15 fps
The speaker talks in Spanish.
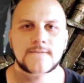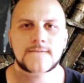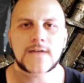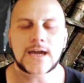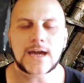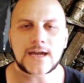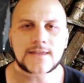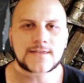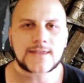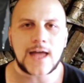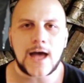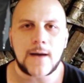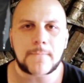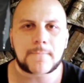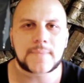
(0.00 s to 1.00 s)

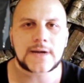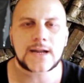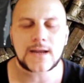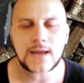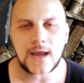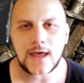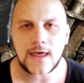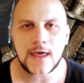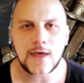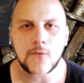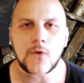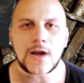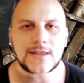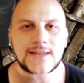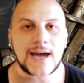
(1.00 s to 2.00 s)
está preñada de
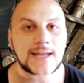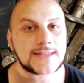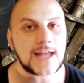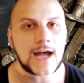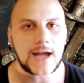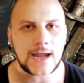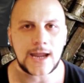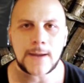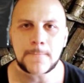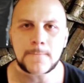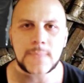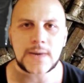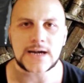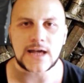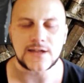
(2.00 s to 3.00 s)
vuelta, está
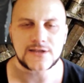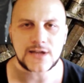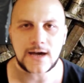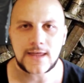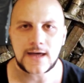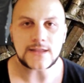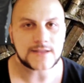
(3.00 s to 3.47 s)
embarazada,